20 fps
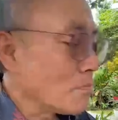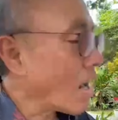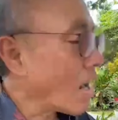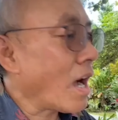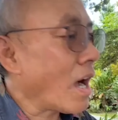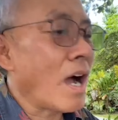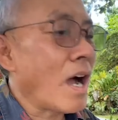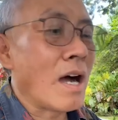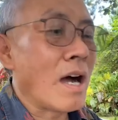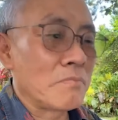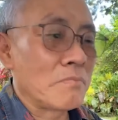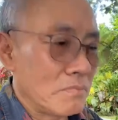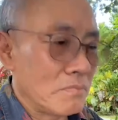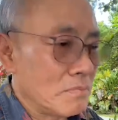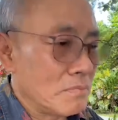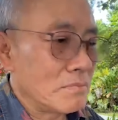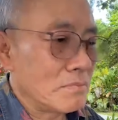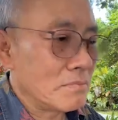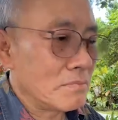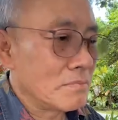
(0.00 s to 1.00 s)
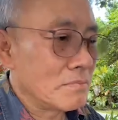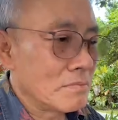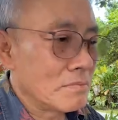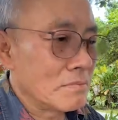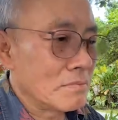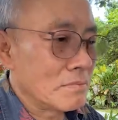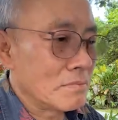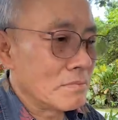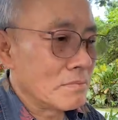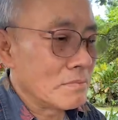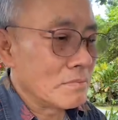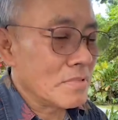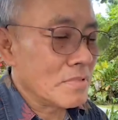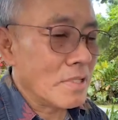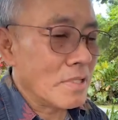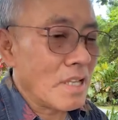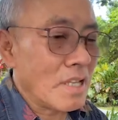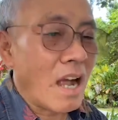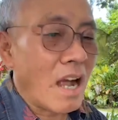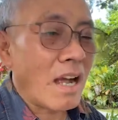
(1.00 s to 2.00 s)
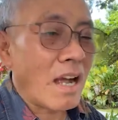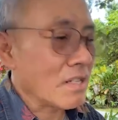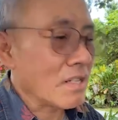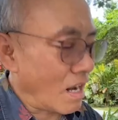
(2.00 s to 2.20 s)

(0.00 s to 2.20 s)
Maaf, yang